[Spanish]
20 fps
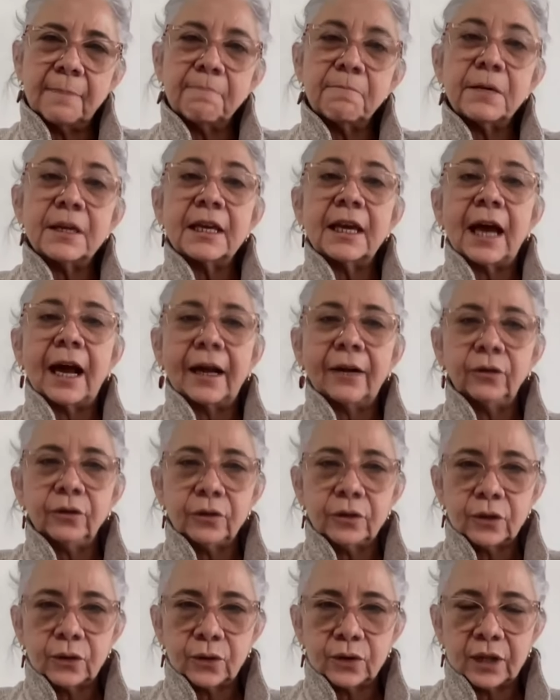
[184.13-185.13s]

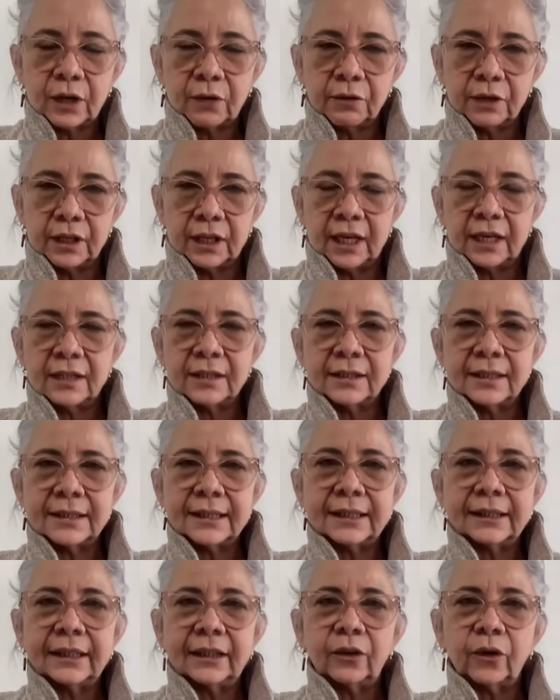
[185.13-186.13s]
enviaron sus
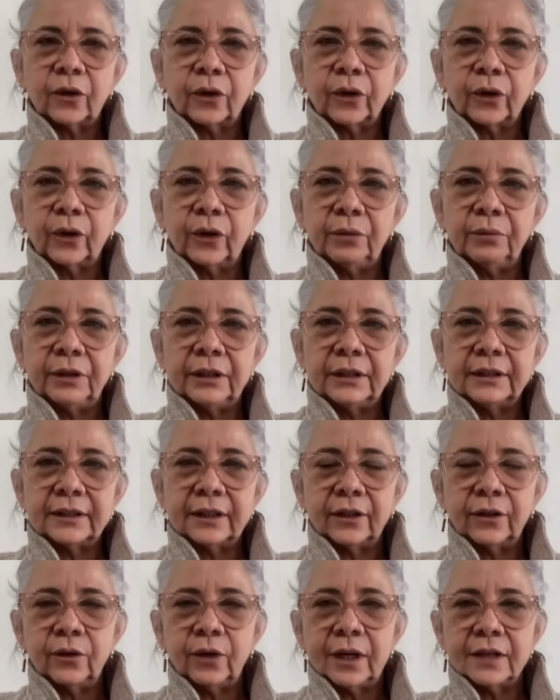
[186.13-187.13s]
evidencias en el correo del
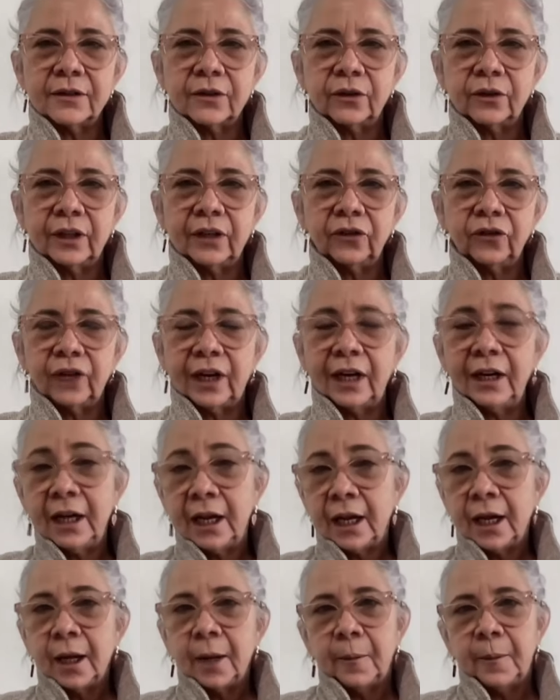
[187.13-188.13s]
Ministerio de Educación Nacional,